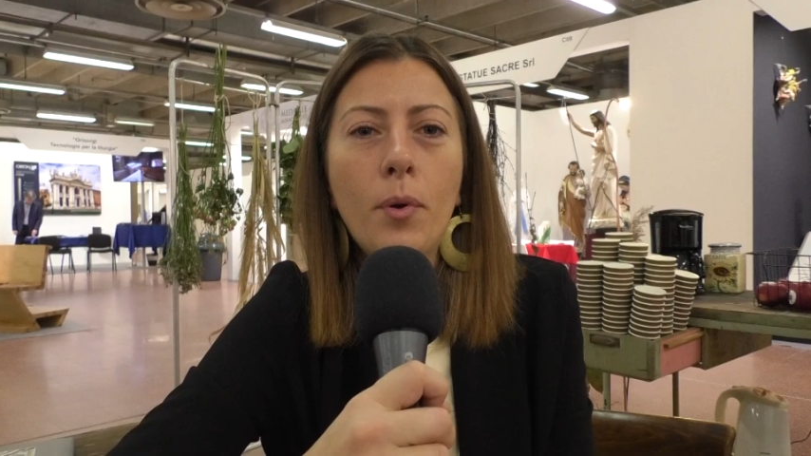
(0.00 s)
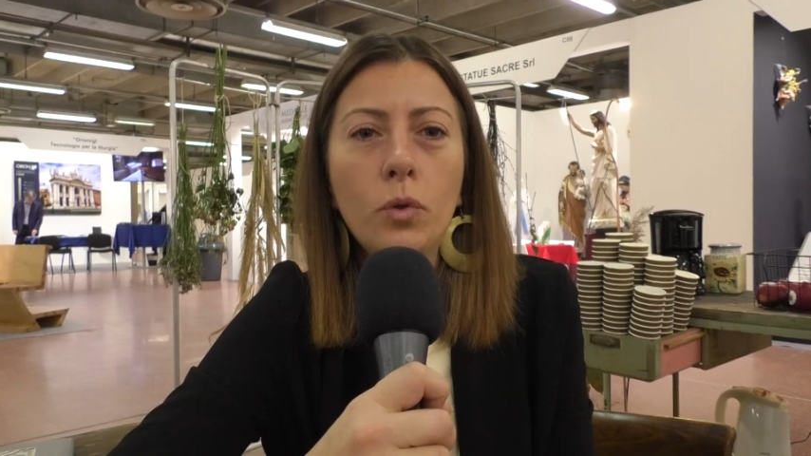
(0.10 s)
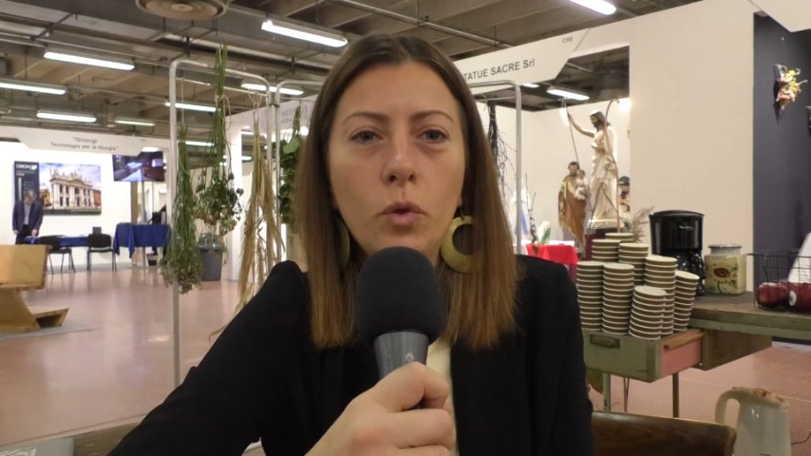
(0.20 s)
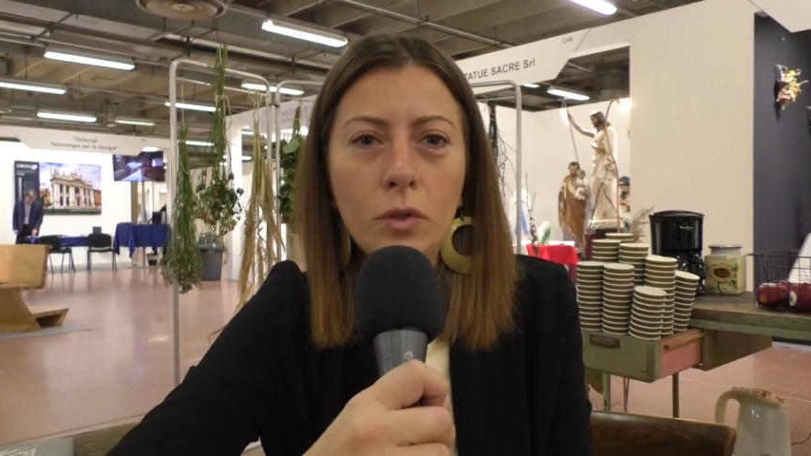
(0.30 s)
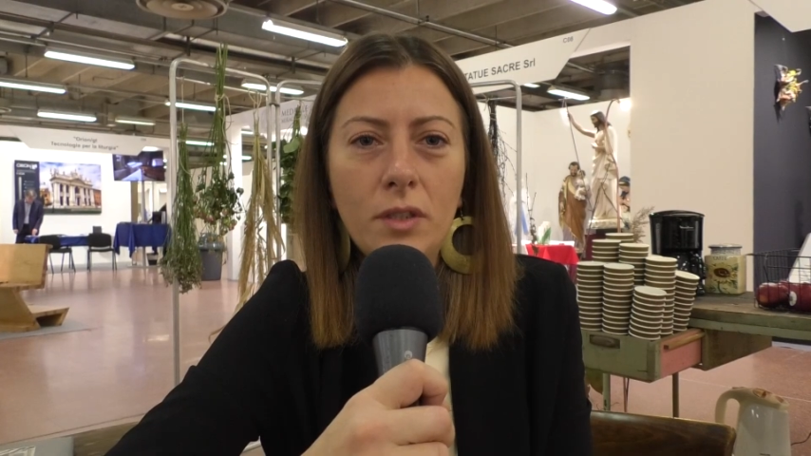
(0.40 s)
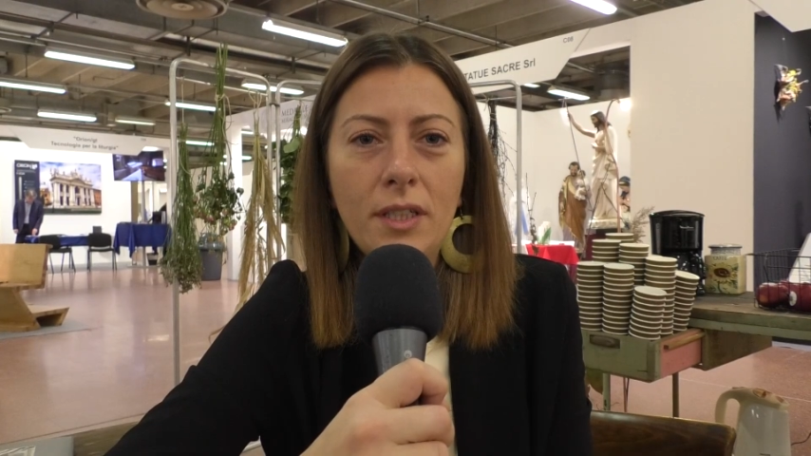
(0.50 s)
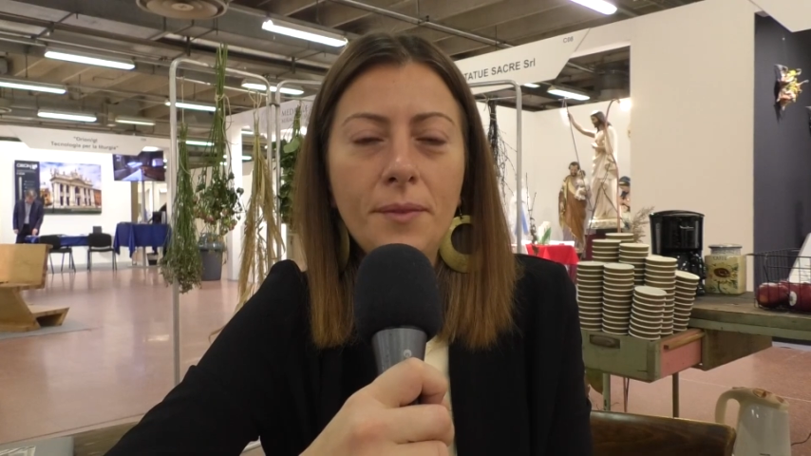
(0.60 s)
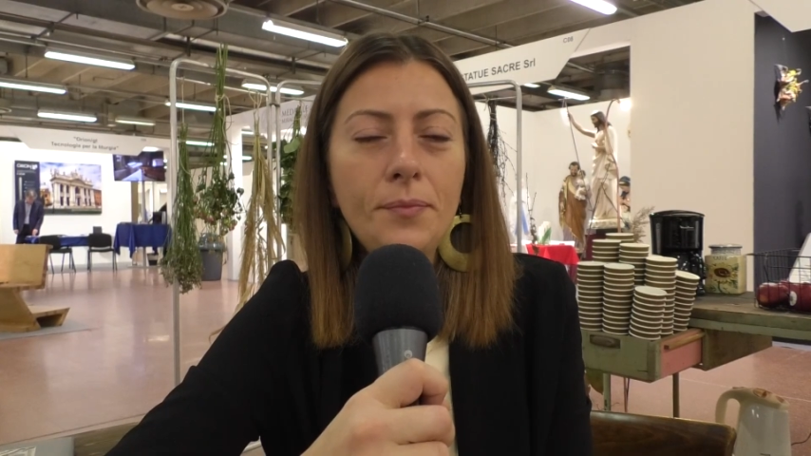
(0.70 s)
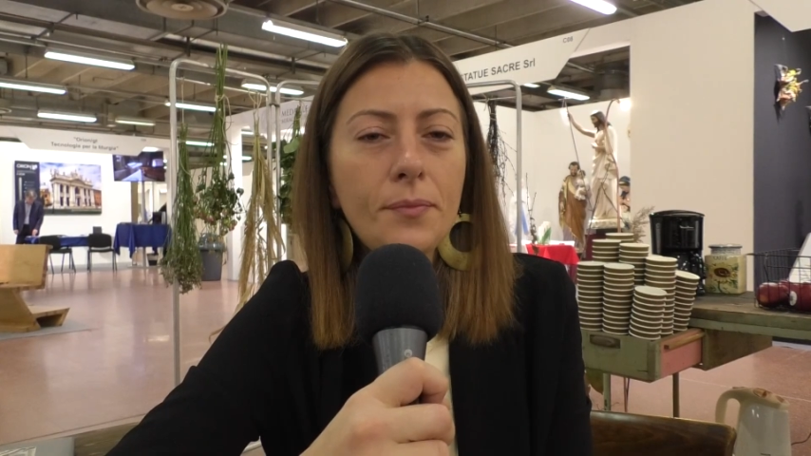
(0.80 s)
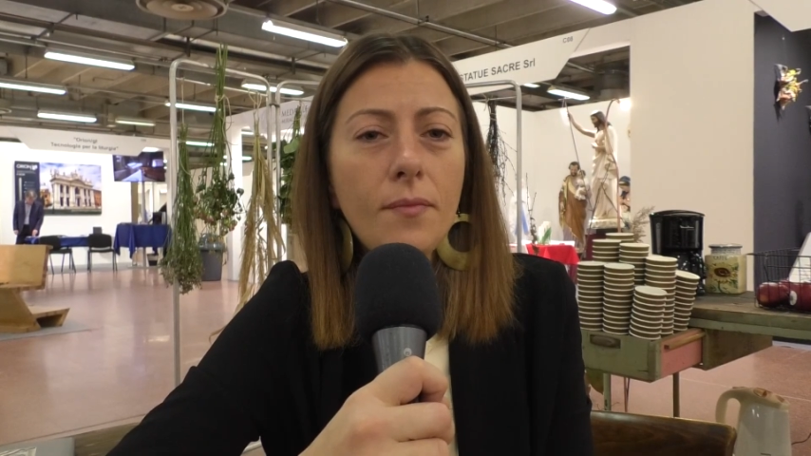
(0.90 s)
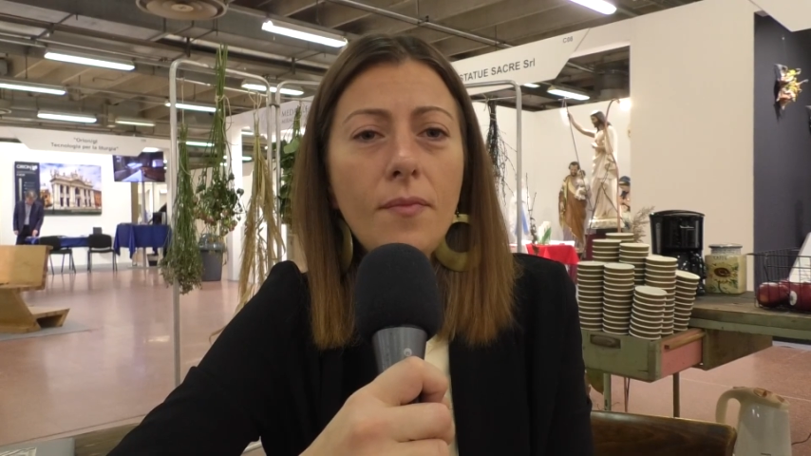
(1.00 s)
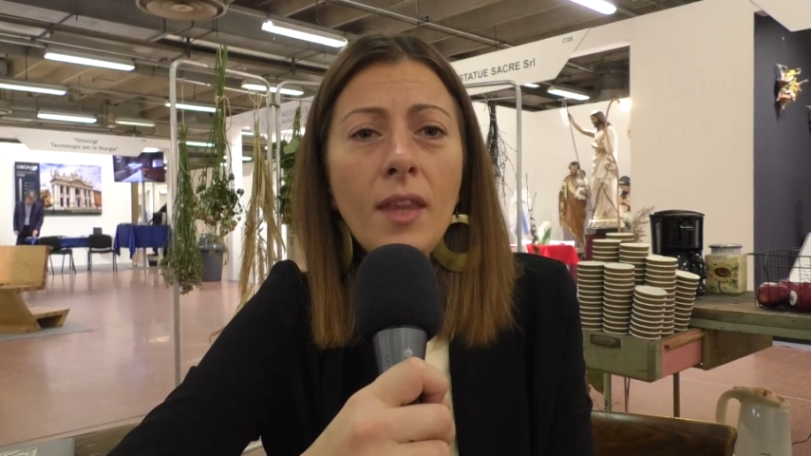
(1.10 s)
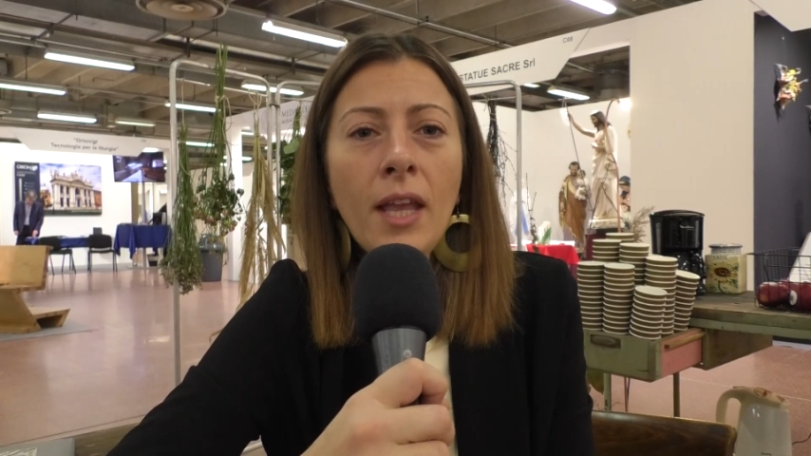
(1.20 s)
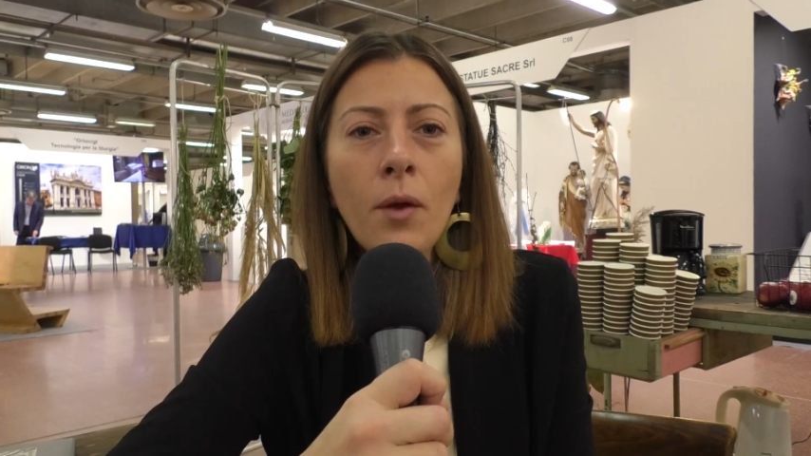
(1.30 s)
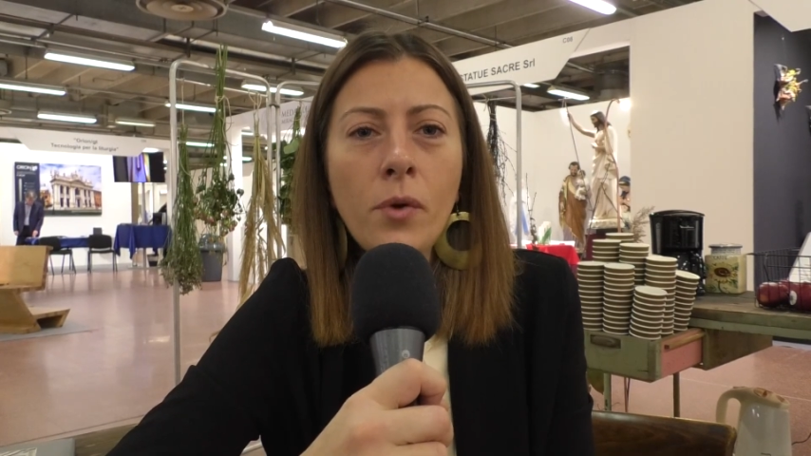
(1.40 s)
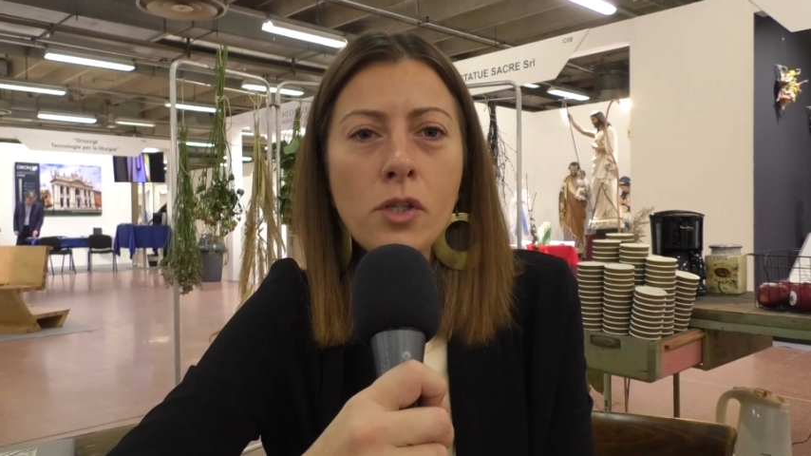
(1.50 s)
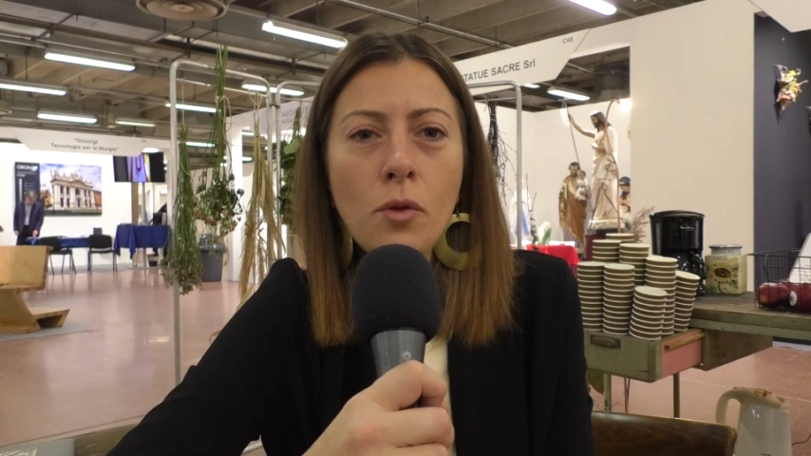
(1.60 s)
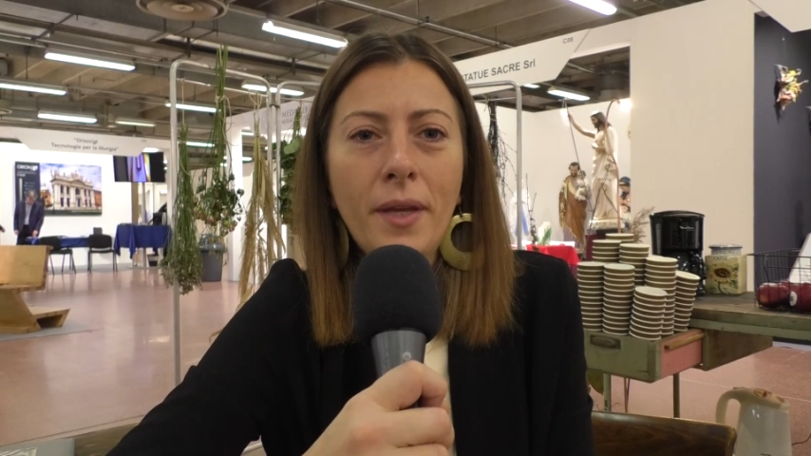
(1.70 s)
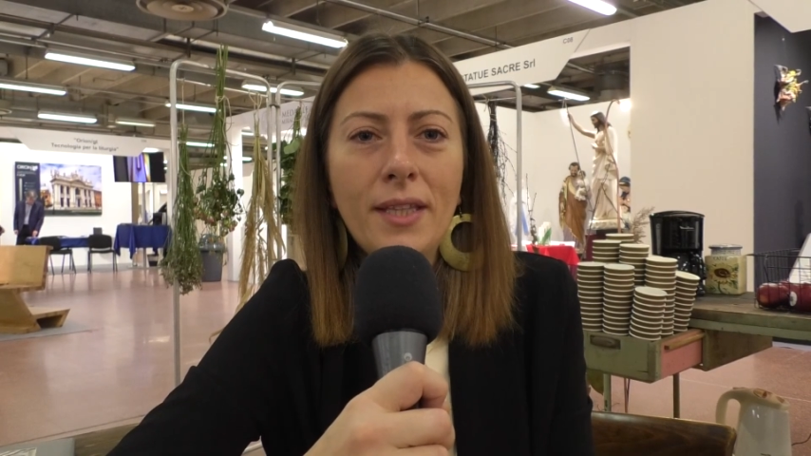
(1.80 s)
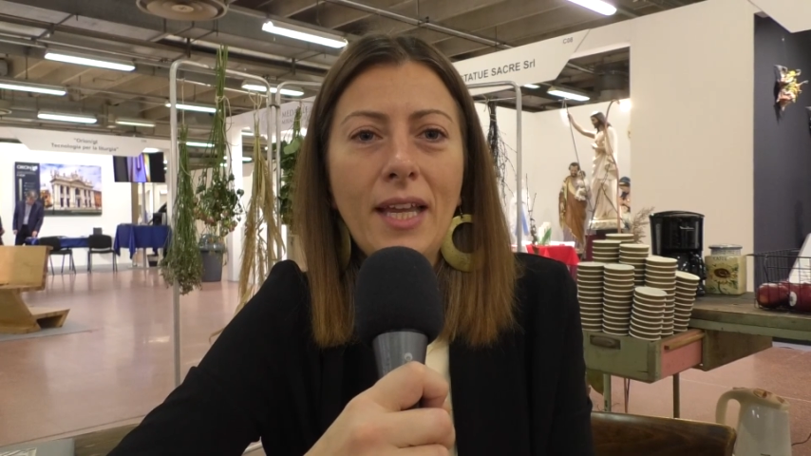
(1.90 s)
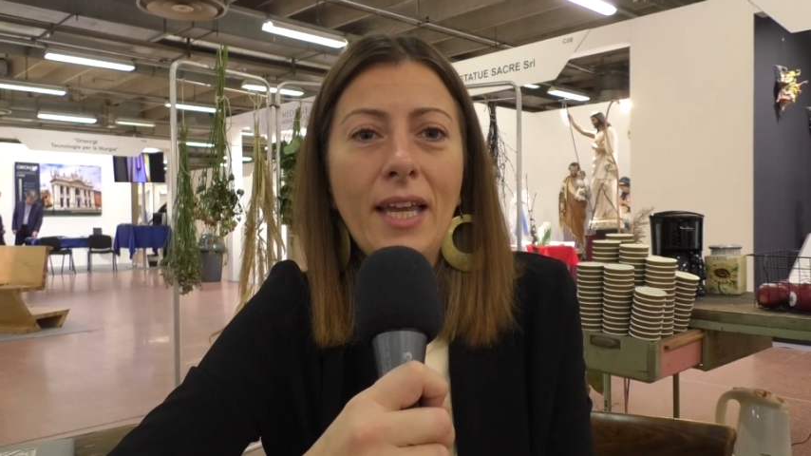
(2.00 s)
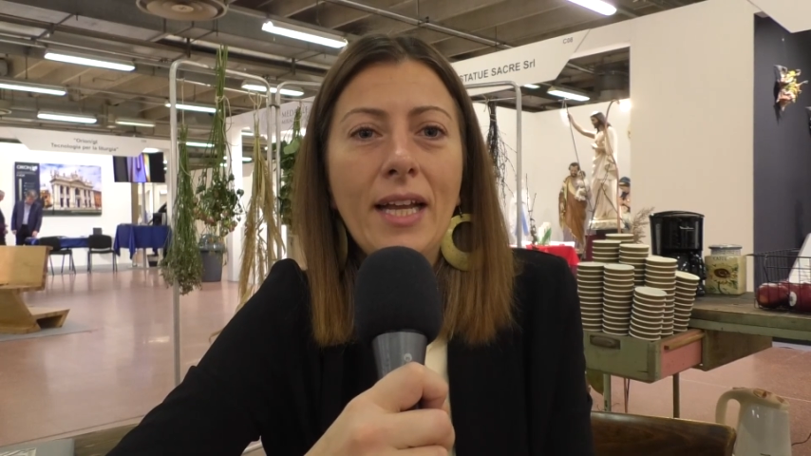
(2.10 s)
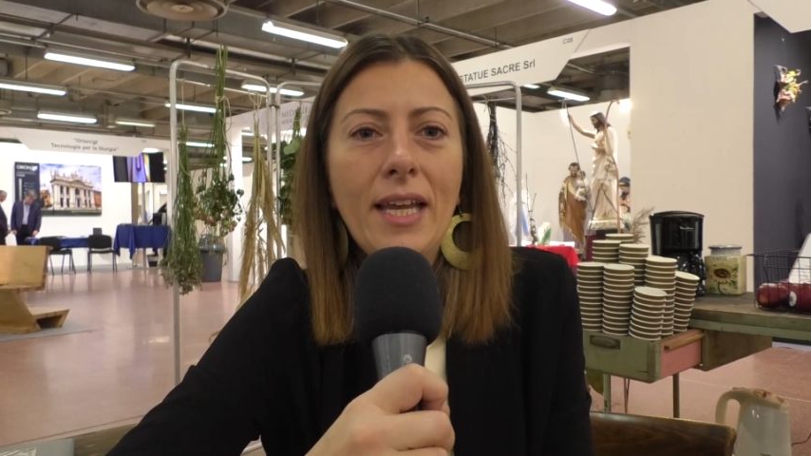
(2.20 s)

prodotti e questo mette in